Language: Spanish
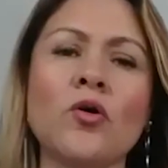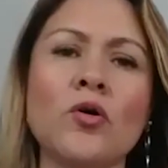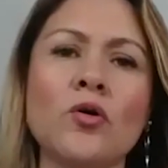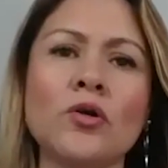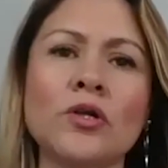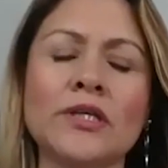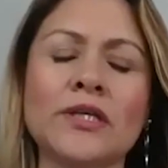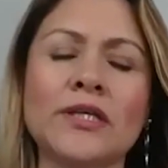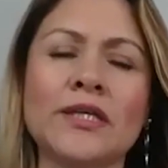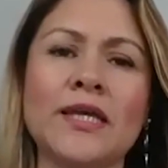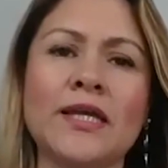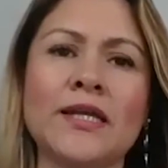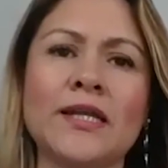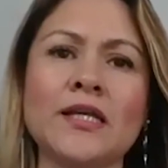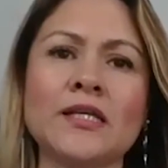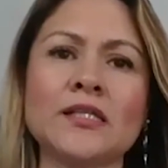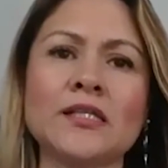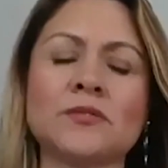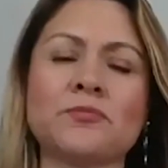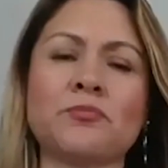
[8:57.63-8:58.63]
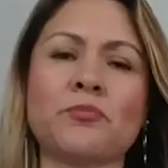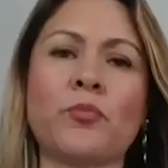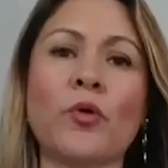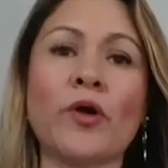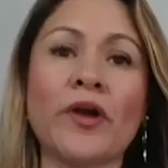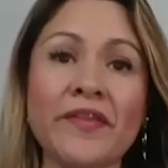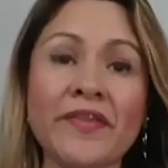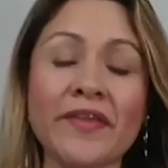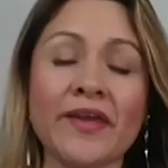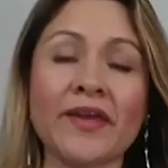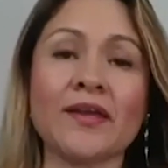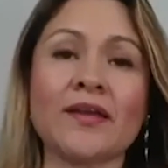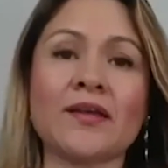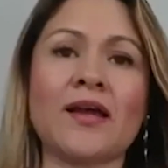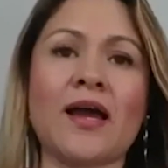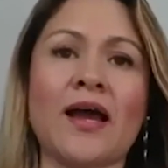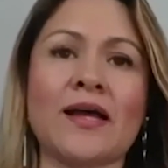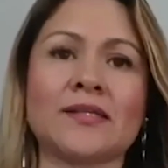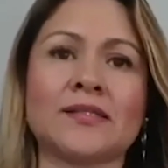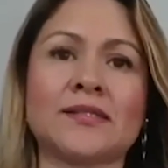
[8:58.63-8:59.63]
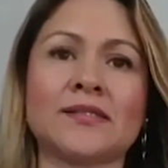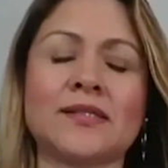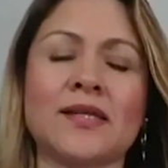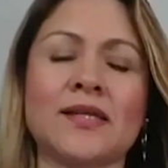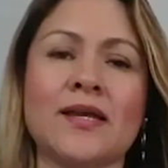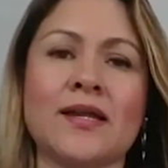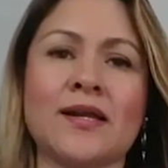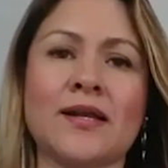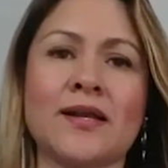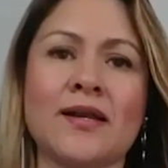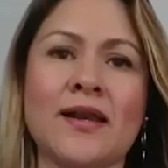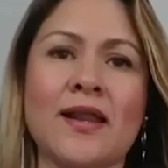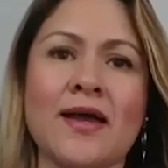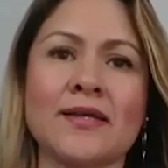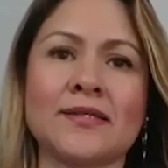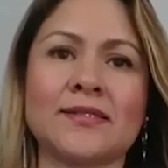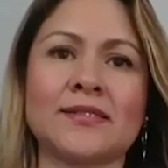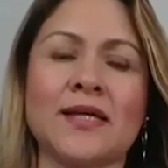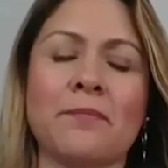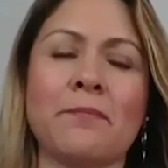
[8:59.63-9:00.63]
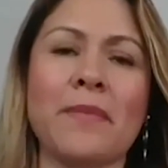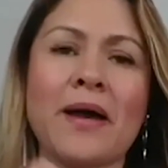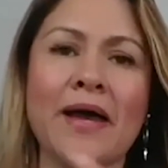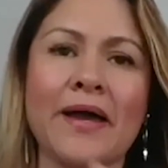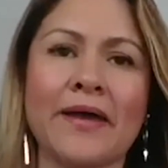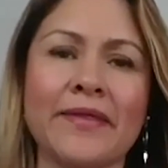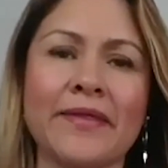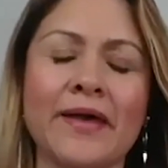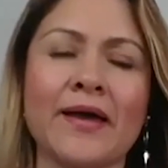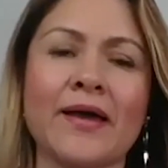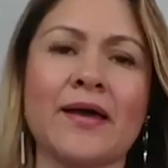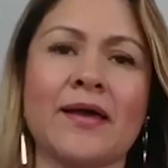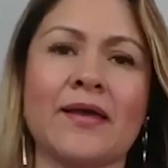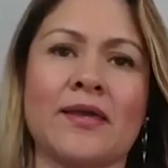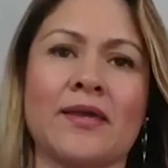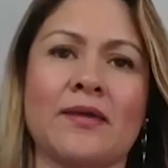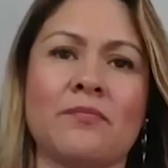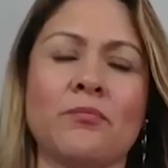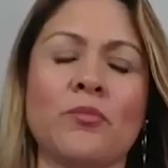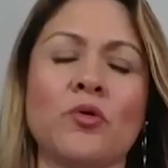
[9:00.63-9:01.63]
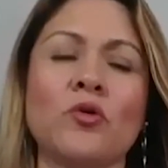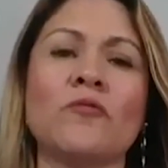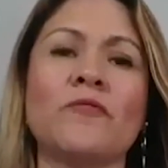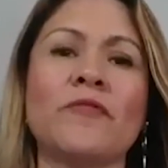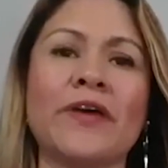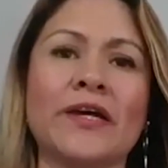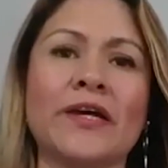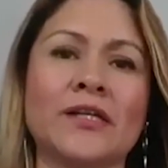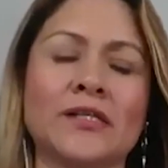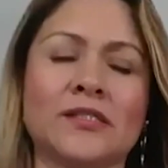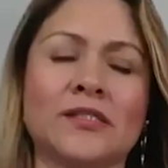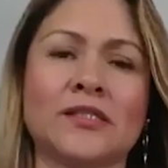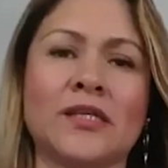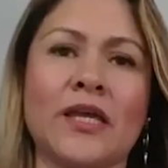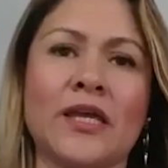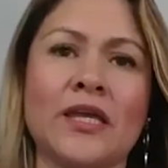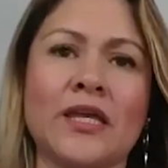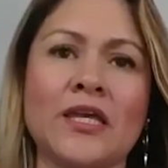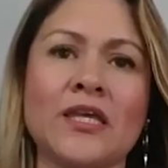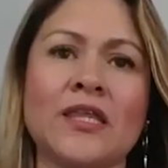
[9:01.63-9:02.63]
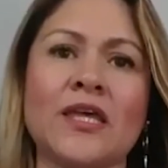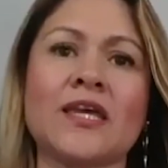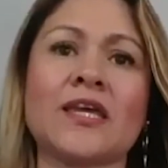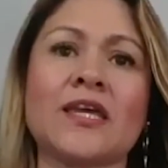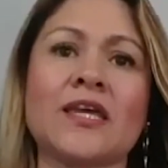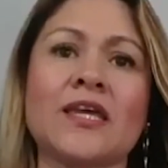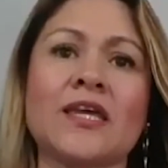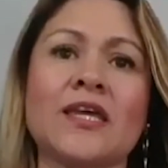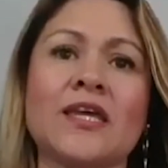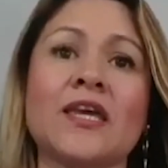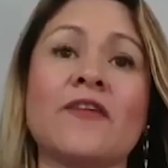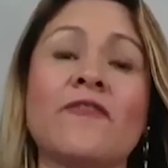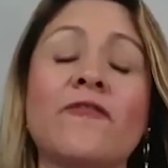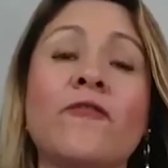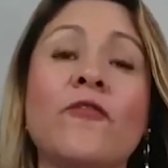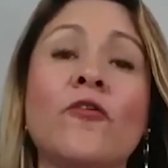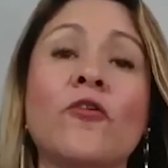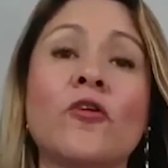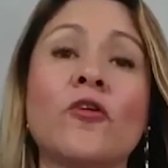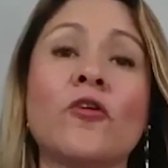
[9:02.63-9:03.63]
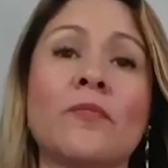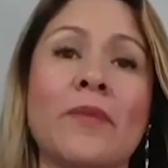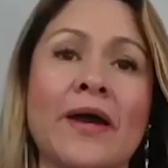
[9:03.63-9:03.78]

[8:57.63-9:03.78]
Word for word: hall quiénes pueden hacer la llamada, envolverse y de qué forma